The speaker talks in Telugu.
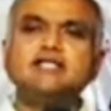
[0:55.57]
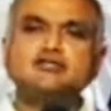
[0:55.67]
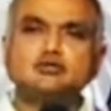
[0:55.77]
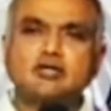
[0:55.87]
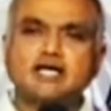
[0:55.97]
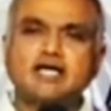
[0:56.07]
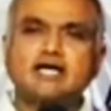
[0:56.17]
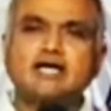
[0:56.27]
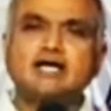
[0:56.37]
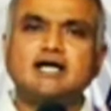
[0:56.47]
దేన్ని
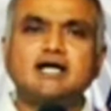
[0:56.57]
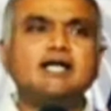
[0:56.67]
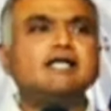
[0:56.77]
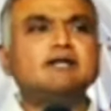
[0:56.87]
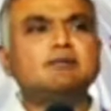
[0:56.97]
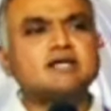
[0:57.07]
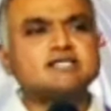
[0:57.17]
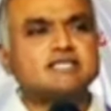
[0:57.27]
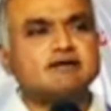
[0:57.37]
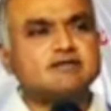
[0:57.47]
చూడాలా అనేదే
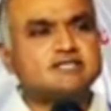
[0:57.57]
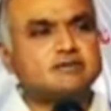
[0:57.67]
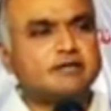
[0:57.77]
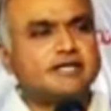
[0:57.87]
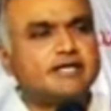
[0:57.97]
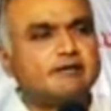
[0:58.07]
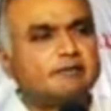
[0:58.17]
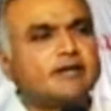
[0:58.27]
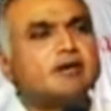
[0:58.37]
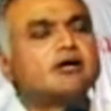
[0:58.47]
ప్రస్తావించబడే
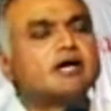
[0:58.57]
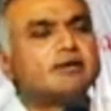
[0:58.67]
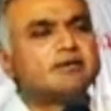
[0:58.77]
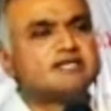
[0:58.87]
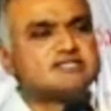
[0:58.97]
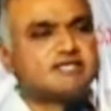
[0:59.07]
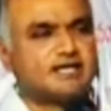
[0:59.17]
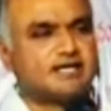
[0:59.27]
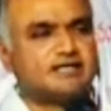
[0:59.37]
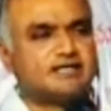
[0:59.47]
ప్రాముఖ్యమైన
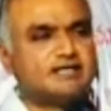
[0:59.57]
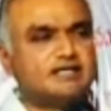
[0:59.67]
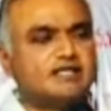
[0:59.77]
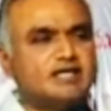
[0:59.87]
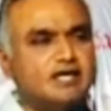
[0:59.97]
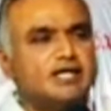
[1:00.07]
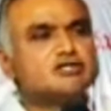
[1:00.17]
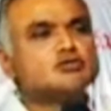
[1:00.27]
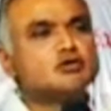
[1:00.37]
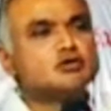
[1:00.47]
సంగతి
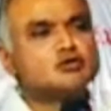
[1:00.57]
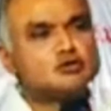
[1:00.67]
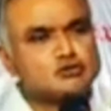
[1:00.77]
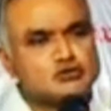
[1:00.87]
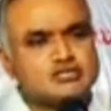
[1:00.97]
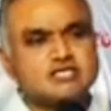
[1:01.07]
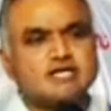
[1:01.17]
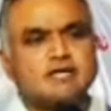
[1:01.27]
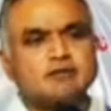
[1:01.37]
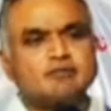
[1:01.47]
యేసును చూచుట
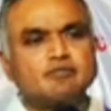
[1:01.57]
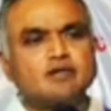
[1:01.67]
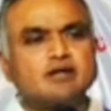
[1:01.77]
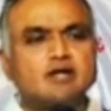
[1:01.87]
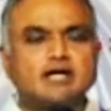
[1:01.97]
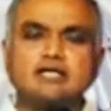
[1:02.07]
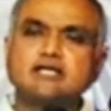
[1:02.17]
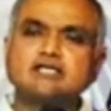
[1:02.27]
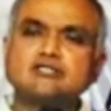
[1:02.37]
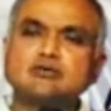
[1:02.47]

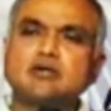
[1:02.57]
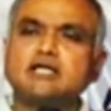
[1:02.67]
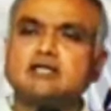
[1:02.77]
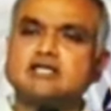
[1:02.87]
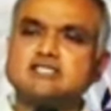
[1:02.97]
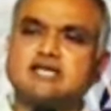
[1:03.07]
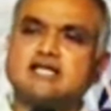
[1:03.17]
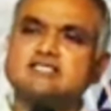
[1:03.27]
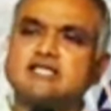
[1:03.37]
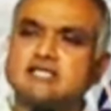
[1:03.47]
అందుకే సువార్తలో
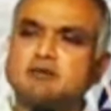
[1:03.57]
చాలా